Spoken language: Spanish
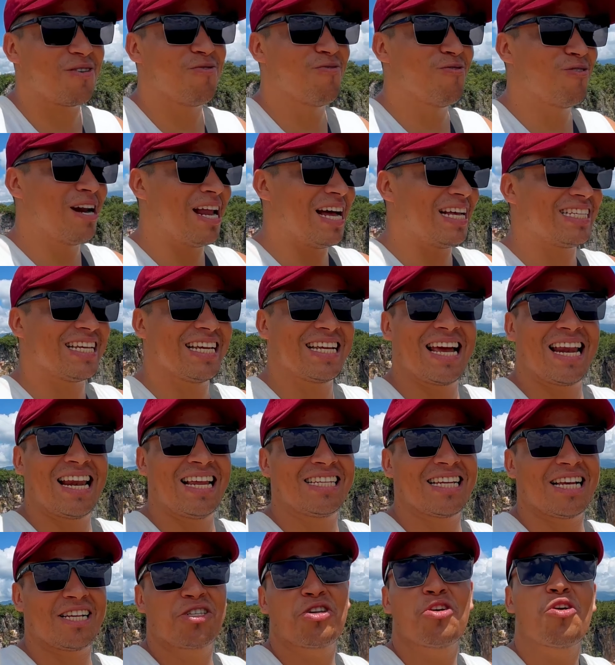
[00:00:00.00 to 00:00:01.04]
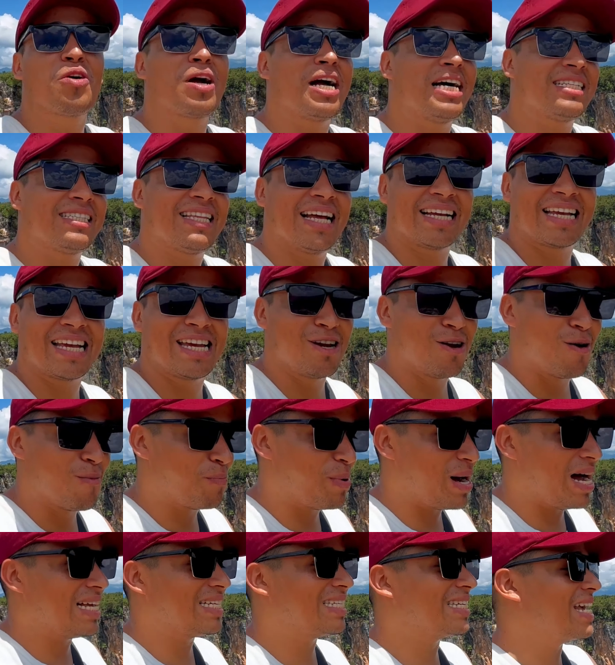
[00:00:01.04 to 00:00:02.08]
una señalización hasta aquí no
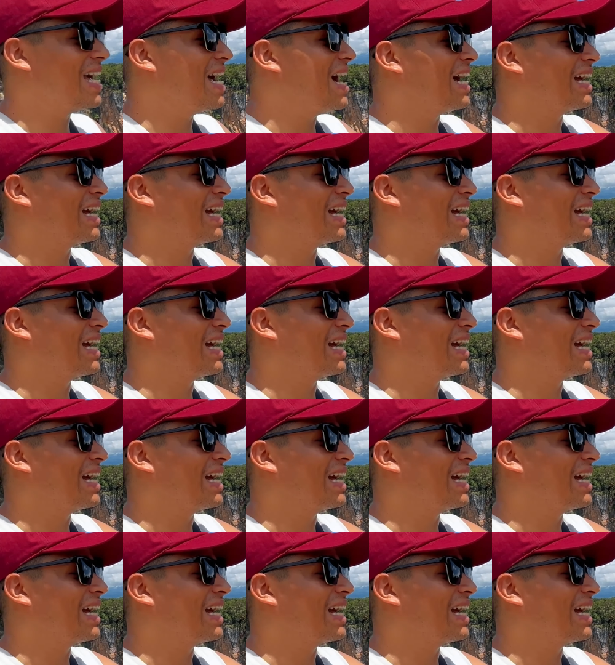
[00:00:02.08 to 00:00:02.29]
pase,